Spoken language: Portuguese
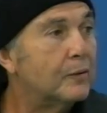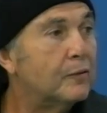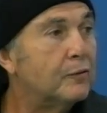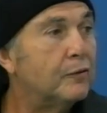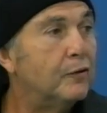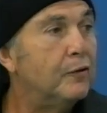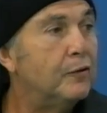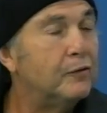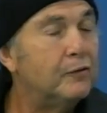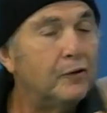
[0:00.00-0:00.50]

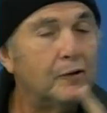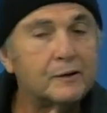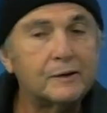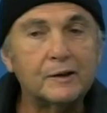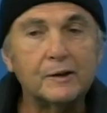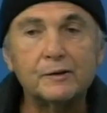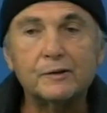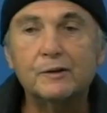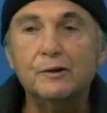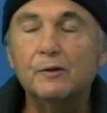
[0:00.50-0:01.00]
foi a
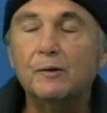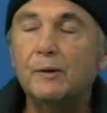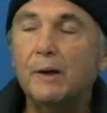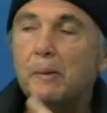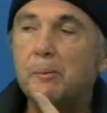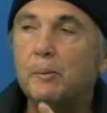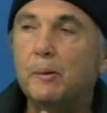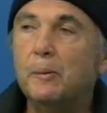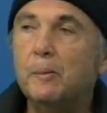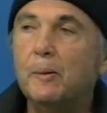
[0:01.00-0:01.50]
votação da
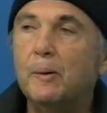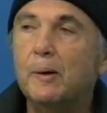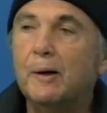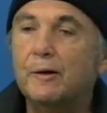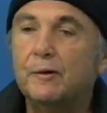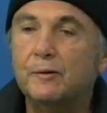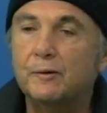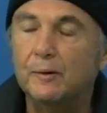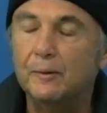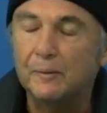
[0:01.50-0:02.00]

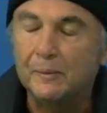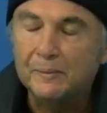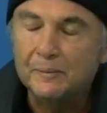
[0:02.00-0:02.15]
população.